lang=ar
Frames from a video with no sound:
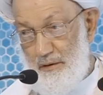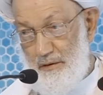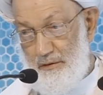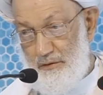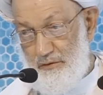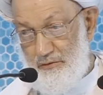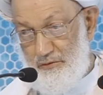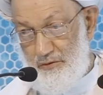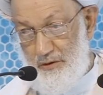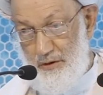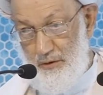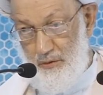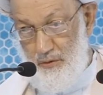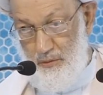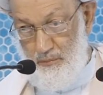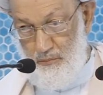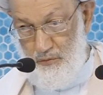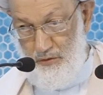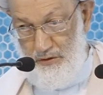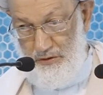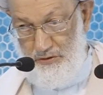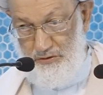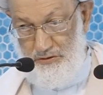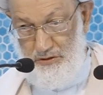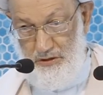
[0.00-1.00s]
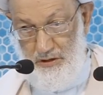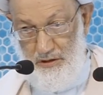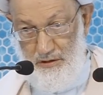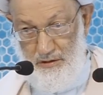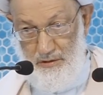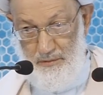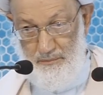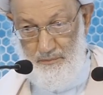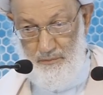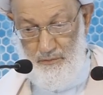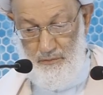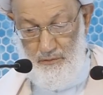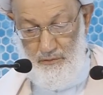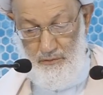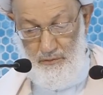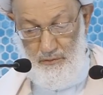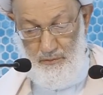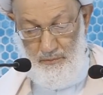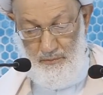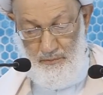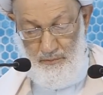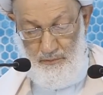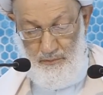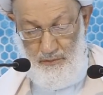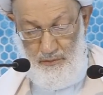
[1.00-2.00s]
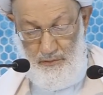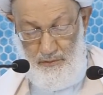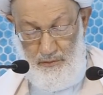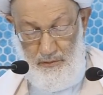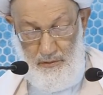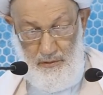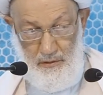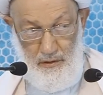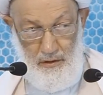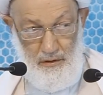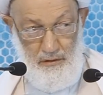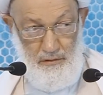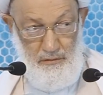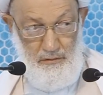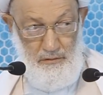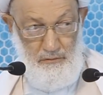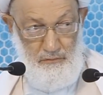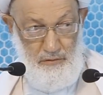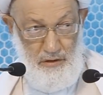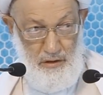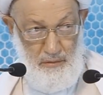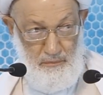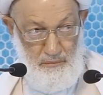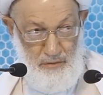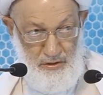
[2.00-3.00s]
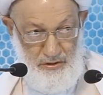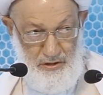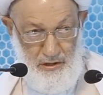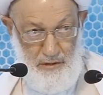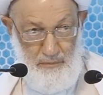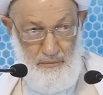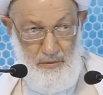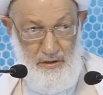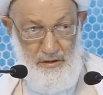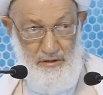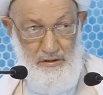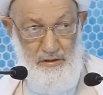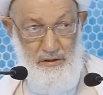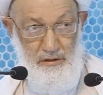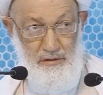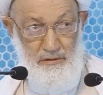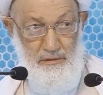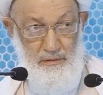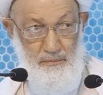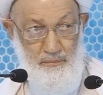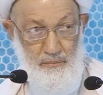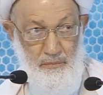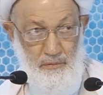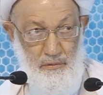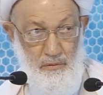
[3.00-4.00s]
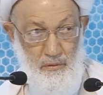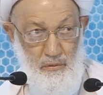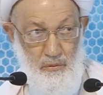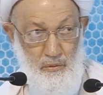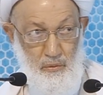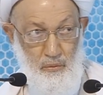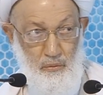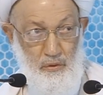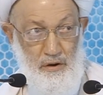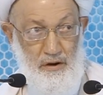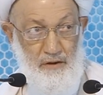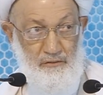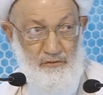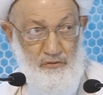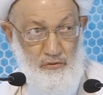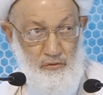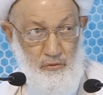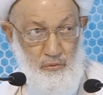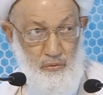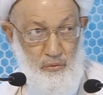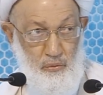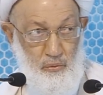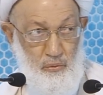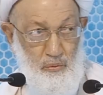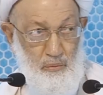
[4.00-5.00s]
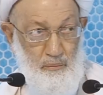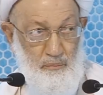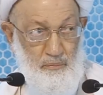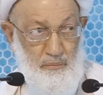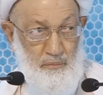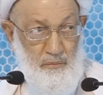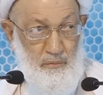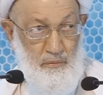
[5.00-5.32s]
الإصلاح المؤجل إلى المدى البعيد هو نفسه